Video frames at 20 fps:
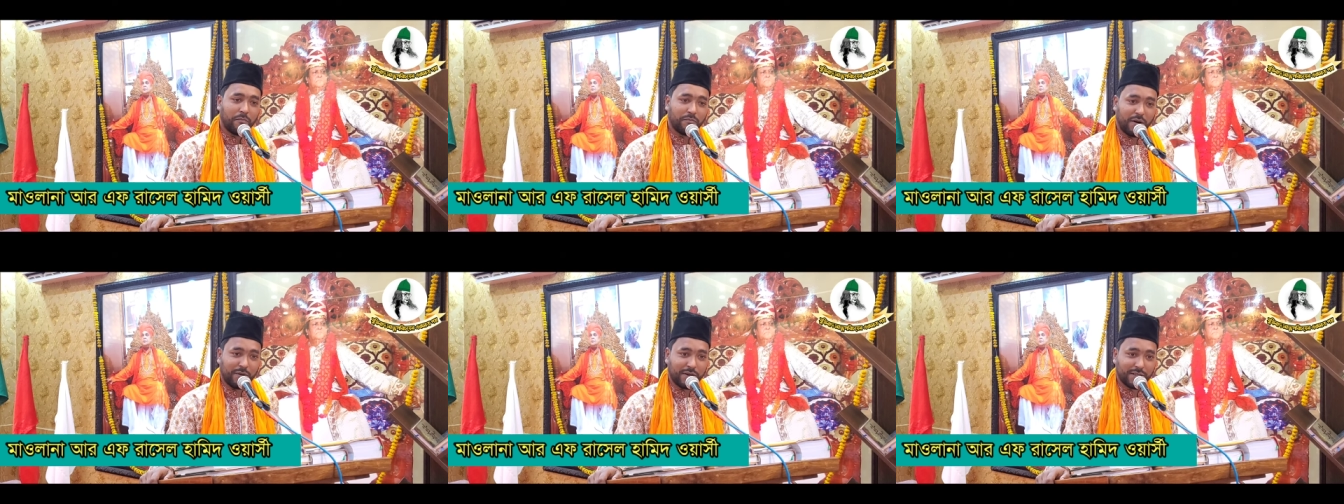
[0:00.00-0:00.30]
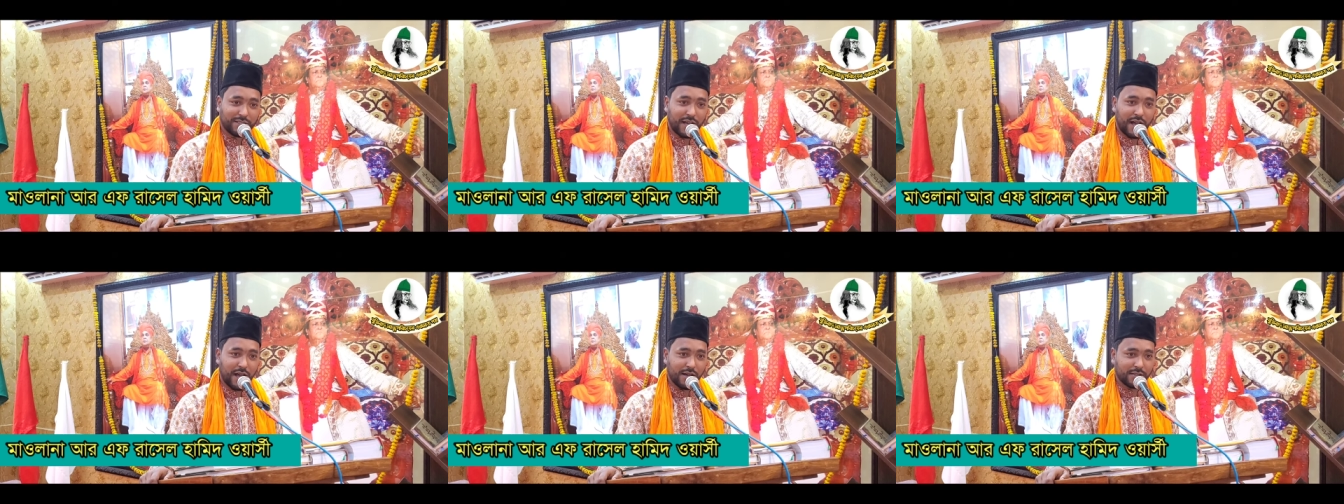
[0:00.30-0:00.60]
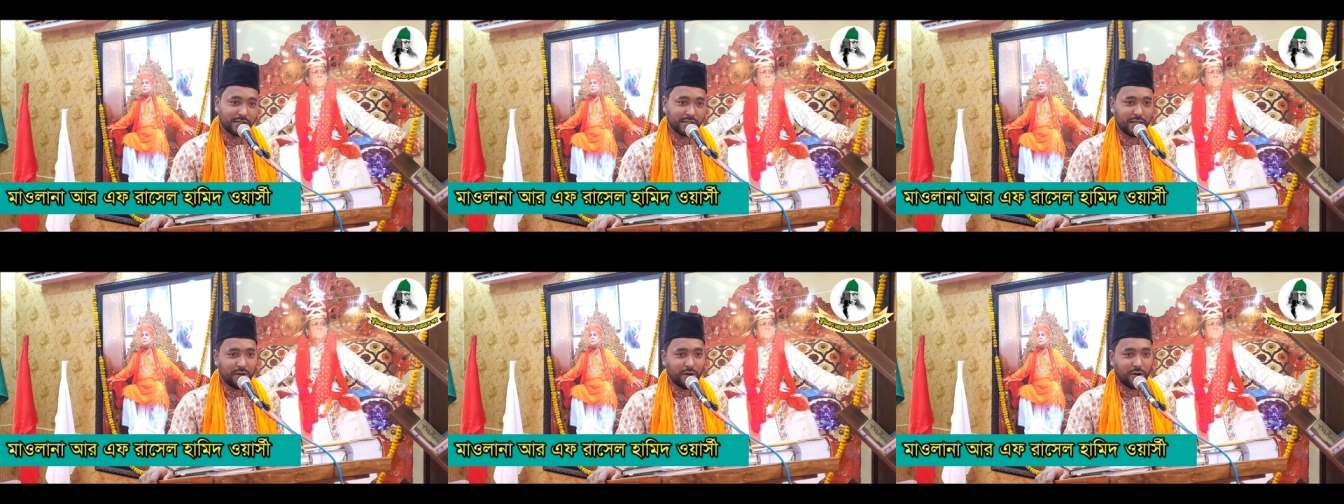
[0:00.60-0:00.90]
বাবা
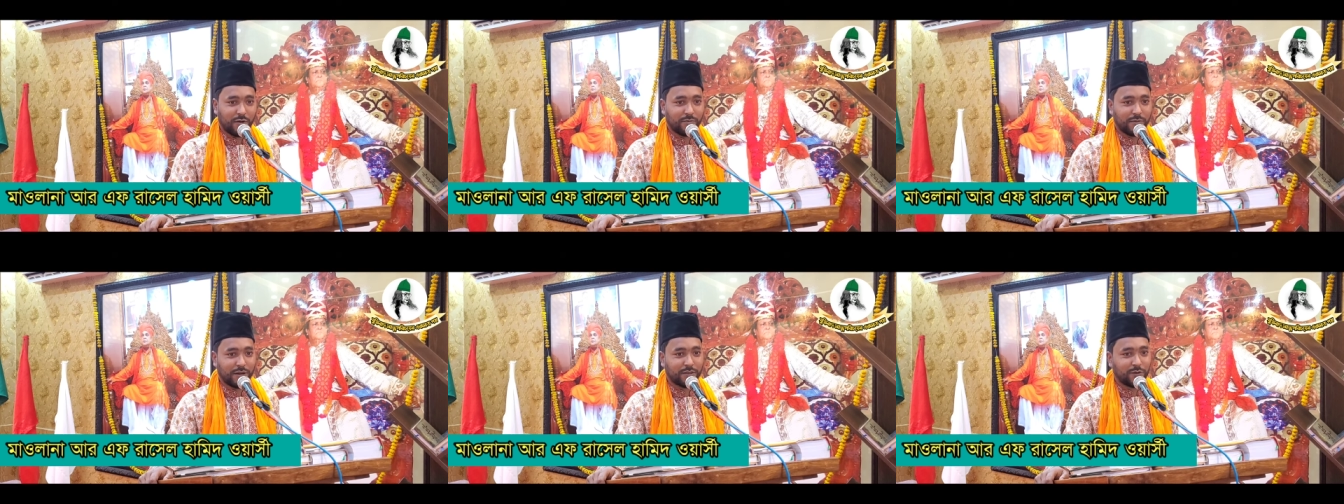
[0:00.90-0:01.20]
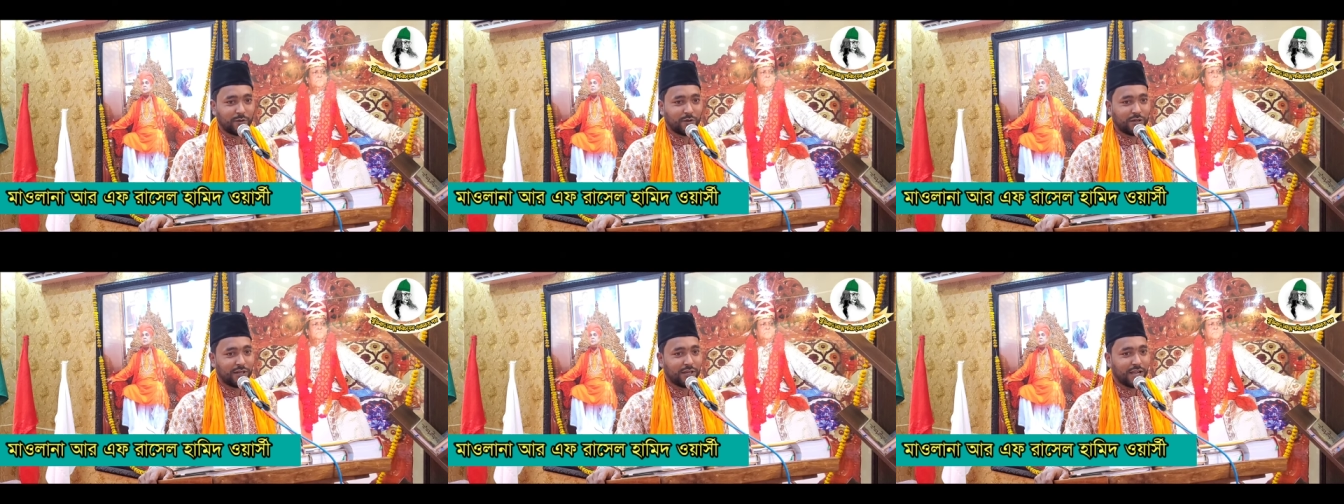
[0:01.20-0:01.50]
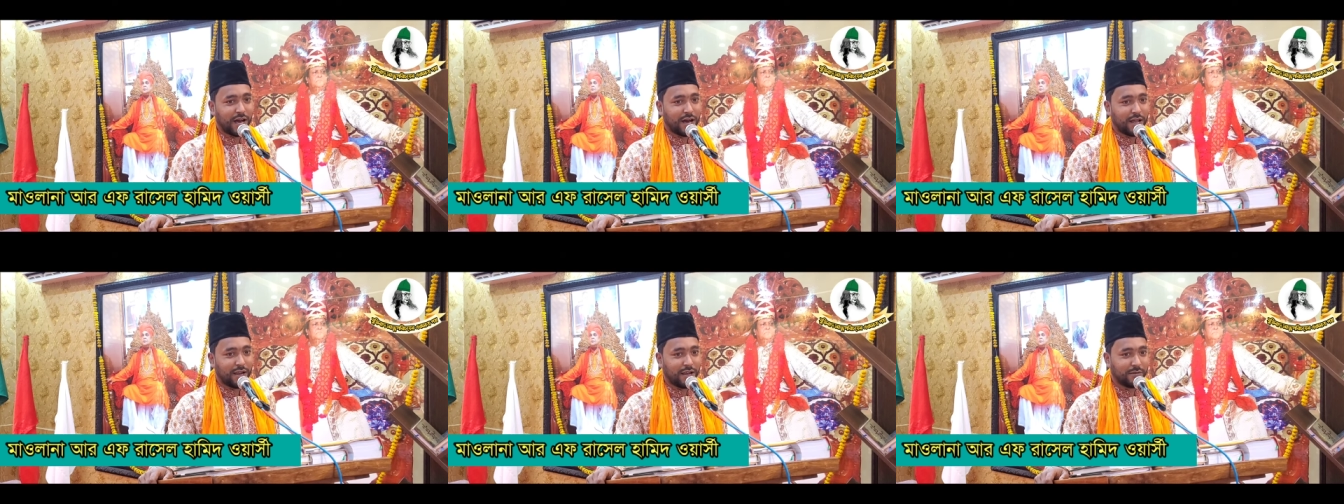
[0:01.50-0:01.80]
জাহাঙ্গীর
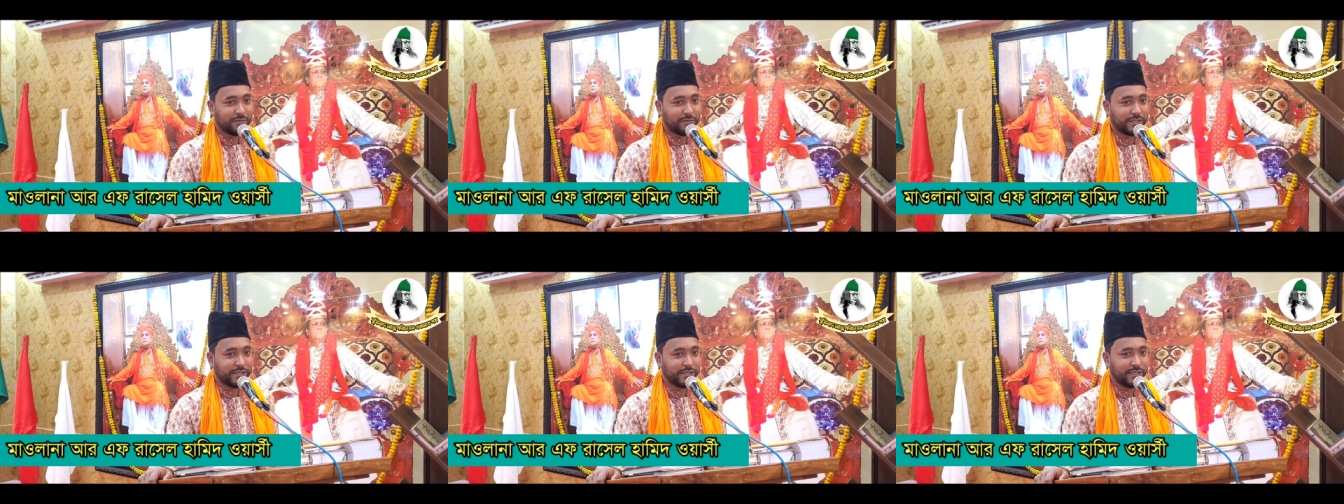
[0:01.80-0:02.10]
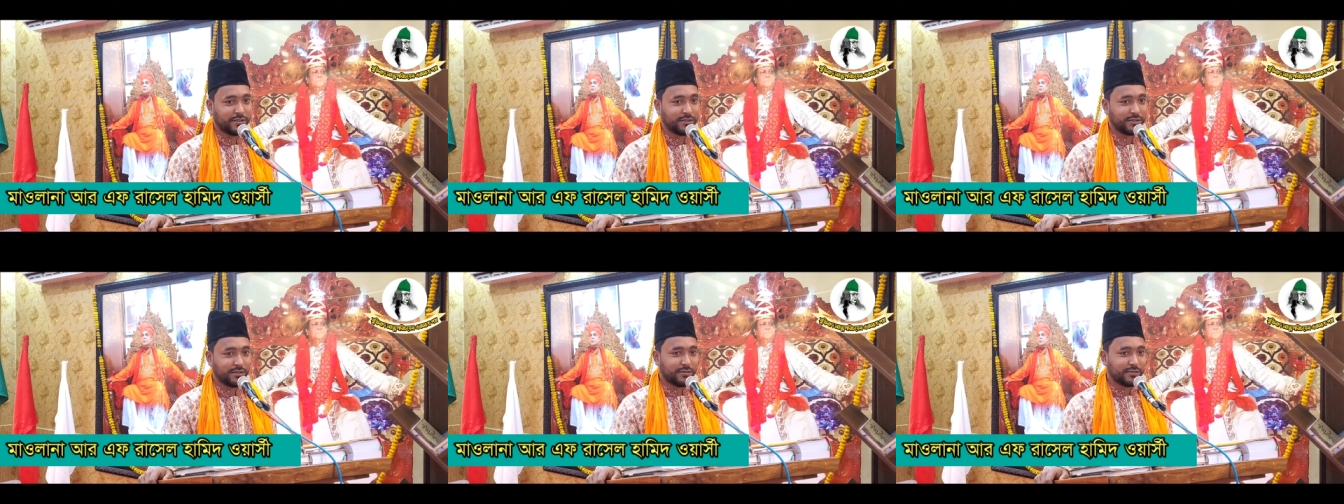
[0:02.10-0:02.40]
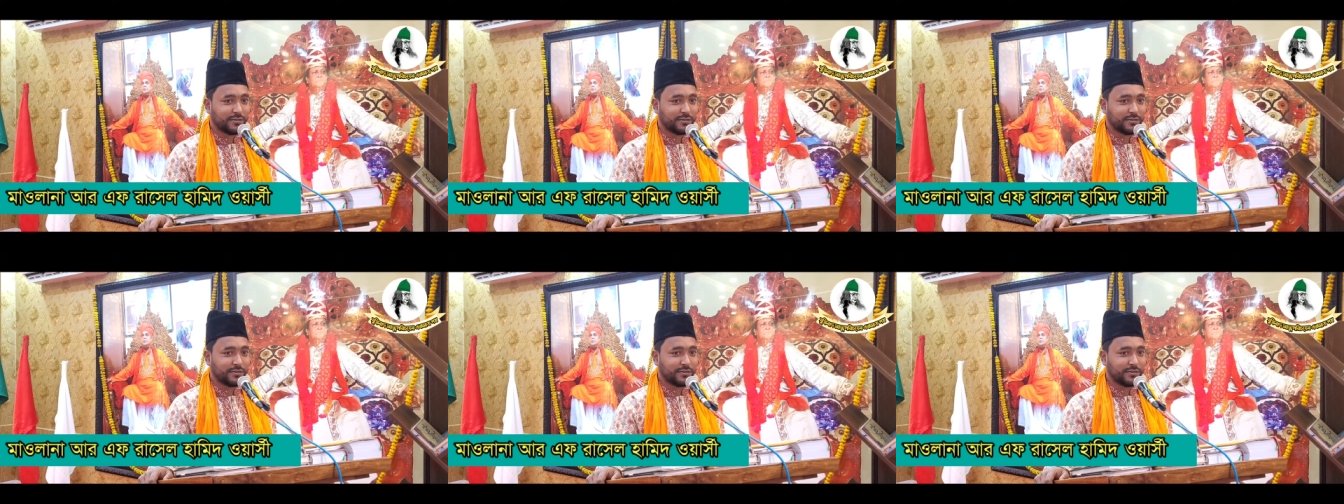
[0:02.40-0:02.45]
রহমাতুল্লিল্লা আলামিন